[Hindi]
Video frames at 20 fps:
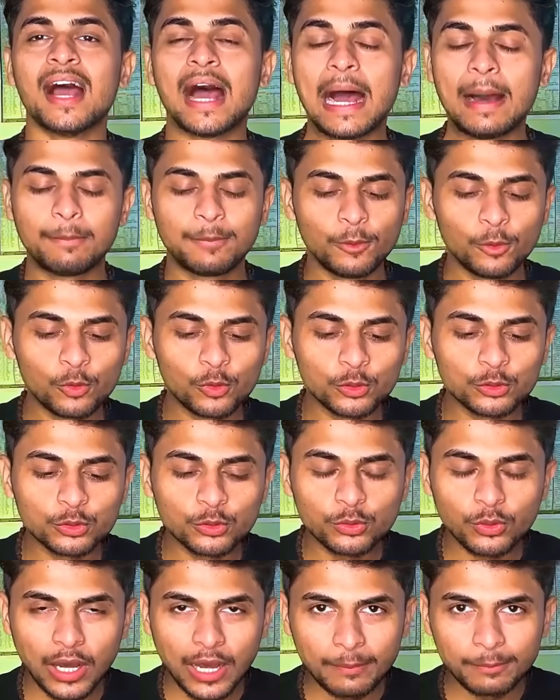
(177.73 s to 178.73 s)
आप लोगों तो
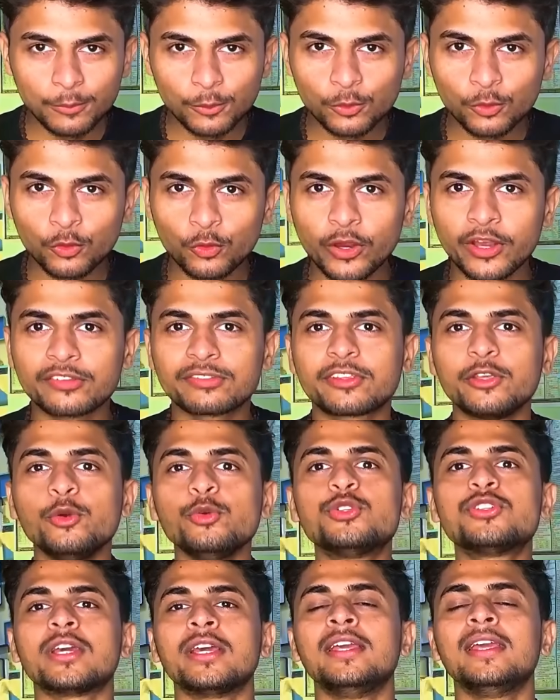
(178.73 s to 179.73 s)
आप लोगों को एक्सक्यूज
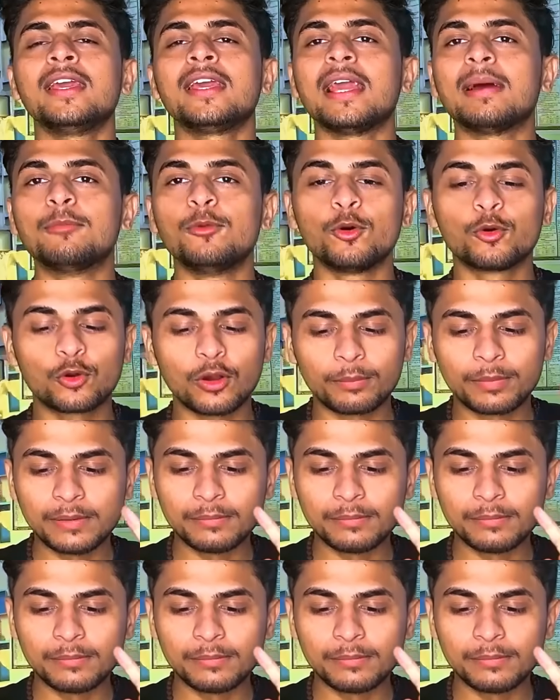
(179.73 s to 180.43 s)
चाहिए कि हम लोग को अपनी